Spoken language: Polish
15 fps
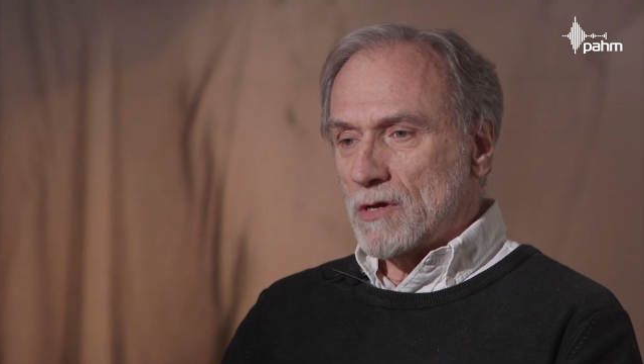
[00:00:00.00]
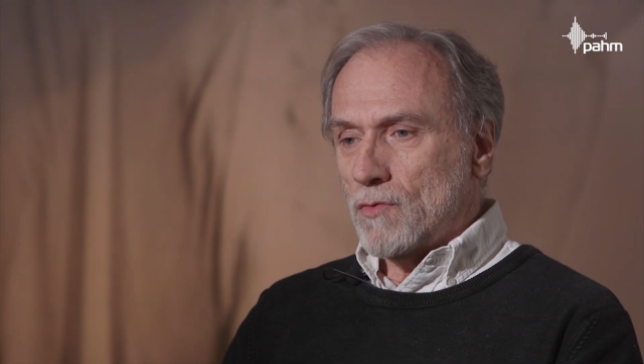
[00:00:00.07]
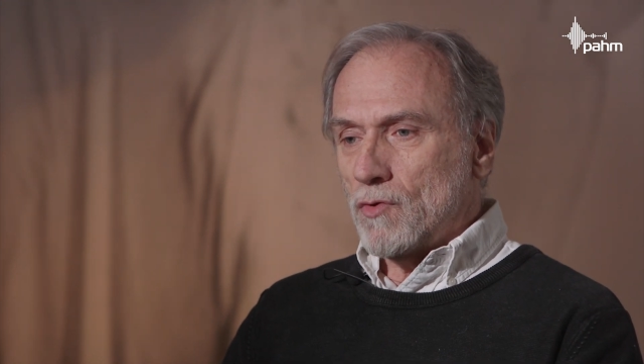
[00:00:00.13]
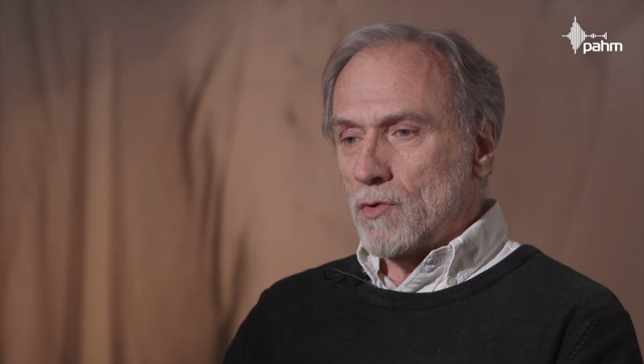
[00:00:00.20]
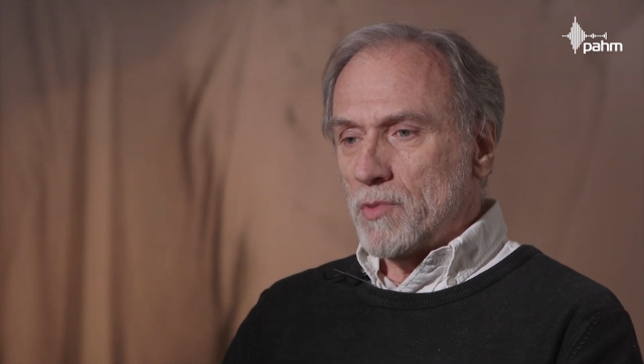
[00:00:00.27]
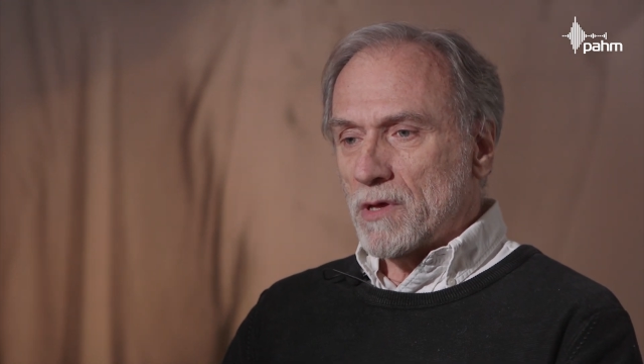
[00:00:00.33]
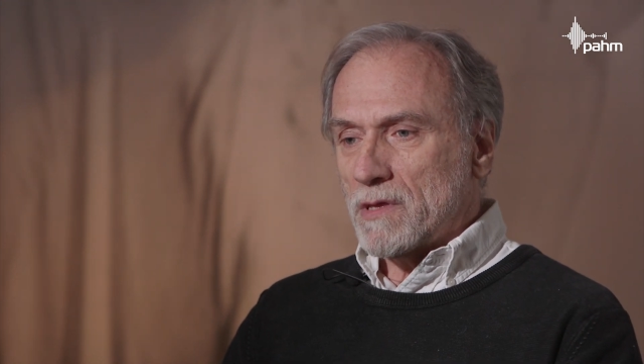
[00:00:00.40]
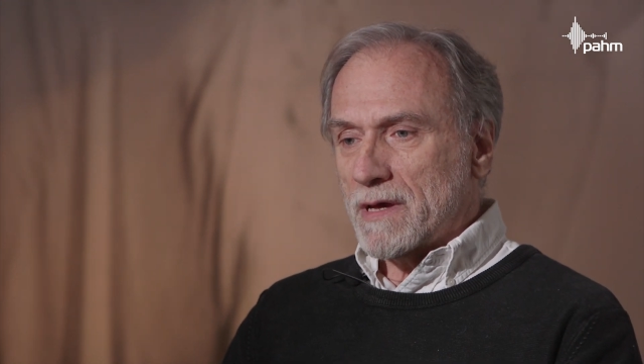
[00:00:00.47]

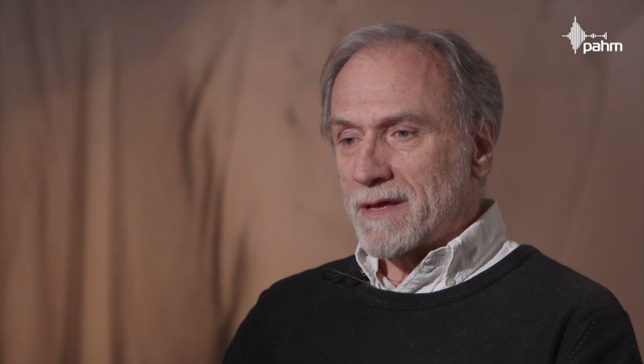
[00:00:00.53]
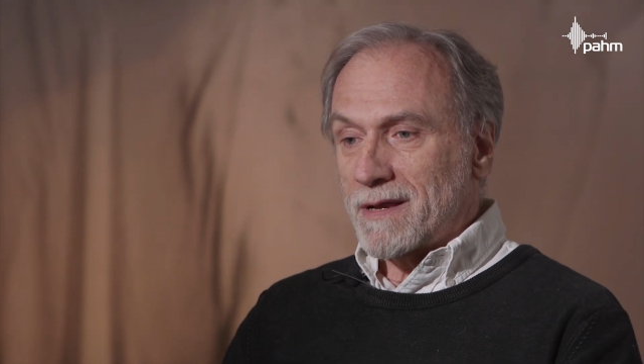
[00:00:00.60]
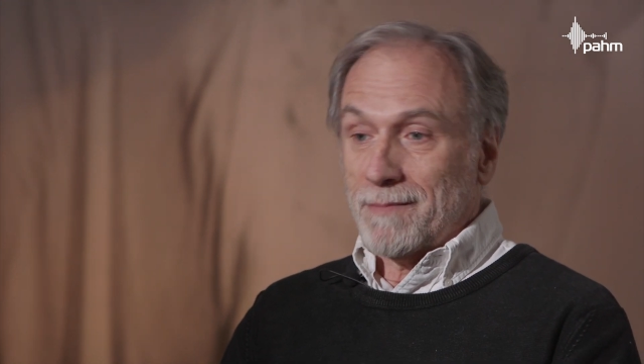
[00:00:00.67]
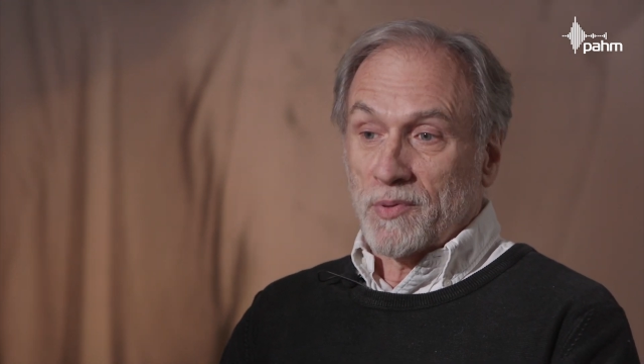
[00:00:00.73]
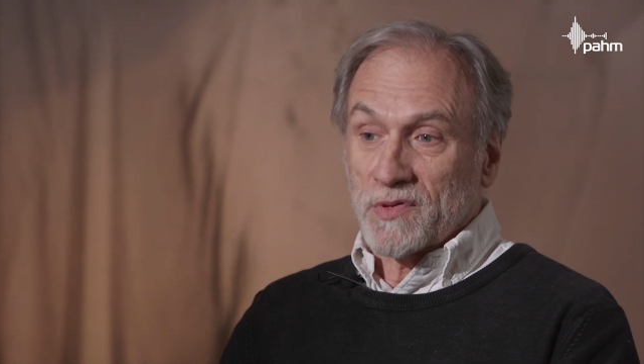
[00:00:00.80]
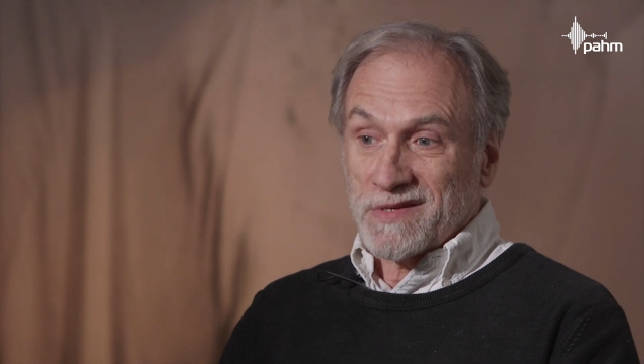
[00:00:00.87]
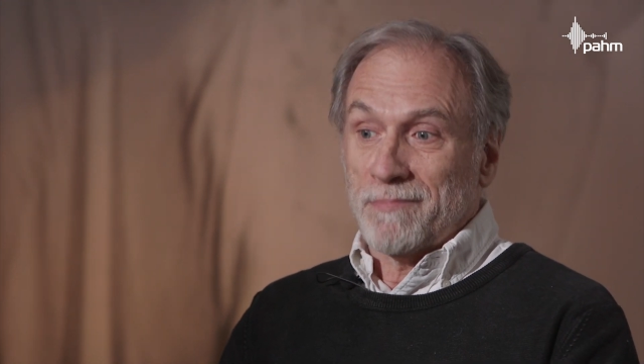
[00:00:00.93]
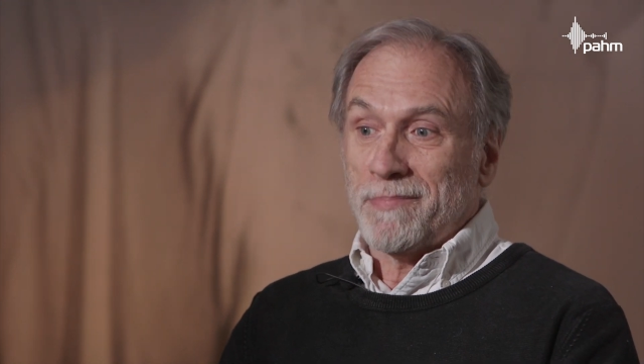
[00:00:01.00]
ulubiona gra
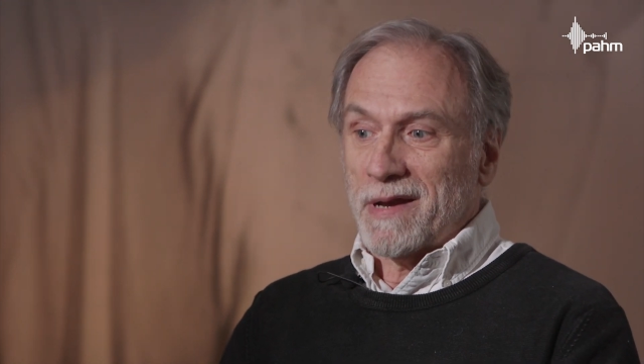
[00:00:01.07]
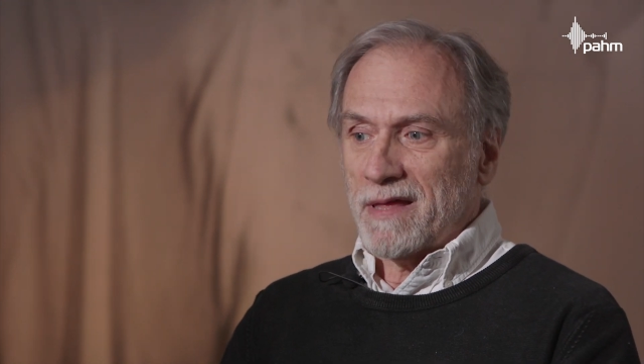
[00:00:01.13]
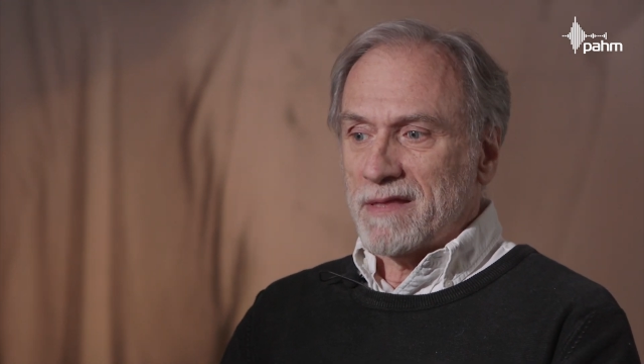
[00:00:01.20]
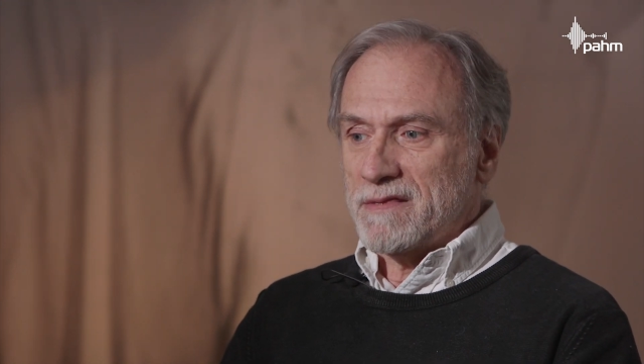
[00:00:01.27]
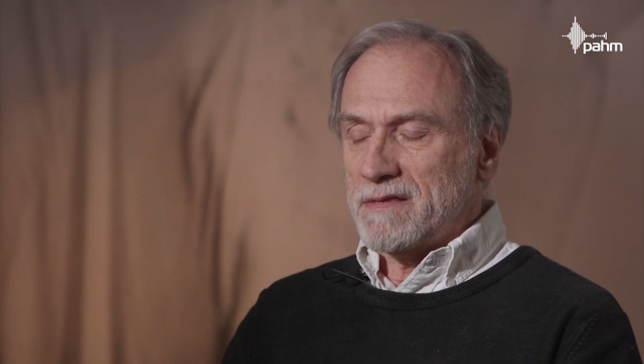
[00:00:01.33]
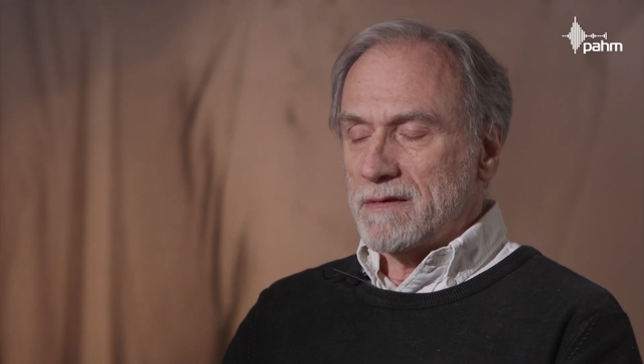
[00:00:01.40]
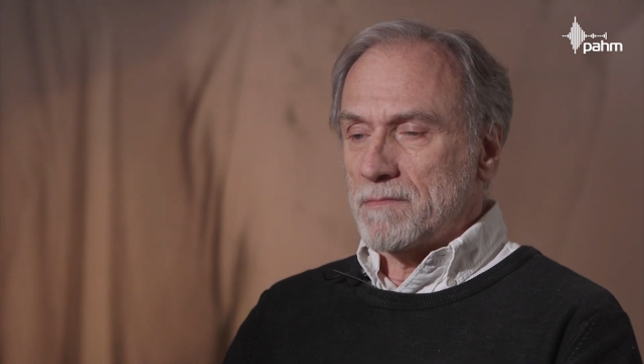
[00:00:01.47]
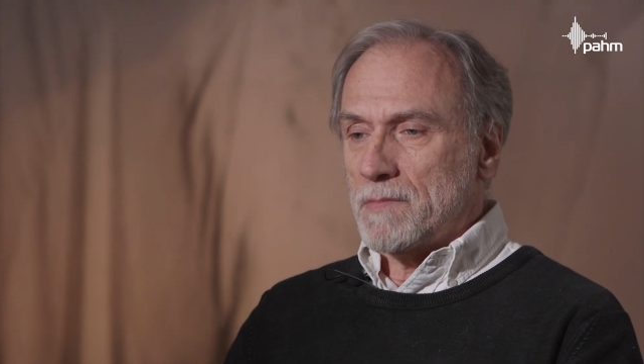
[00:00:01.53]
poza
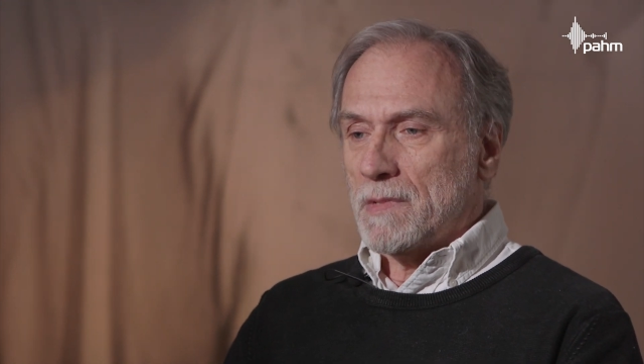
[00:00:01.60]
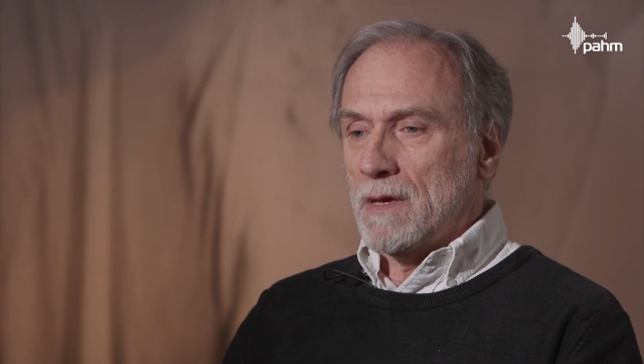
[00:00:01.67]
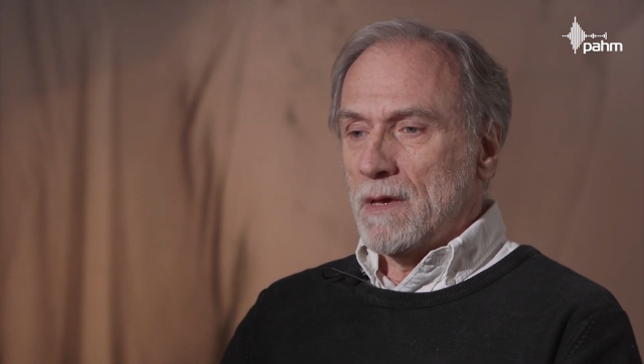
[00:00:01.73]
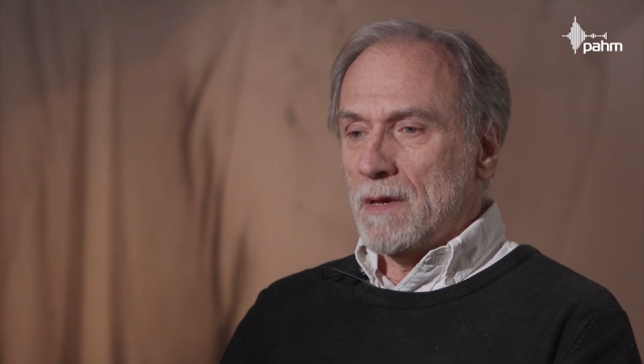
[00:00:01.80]
palantem,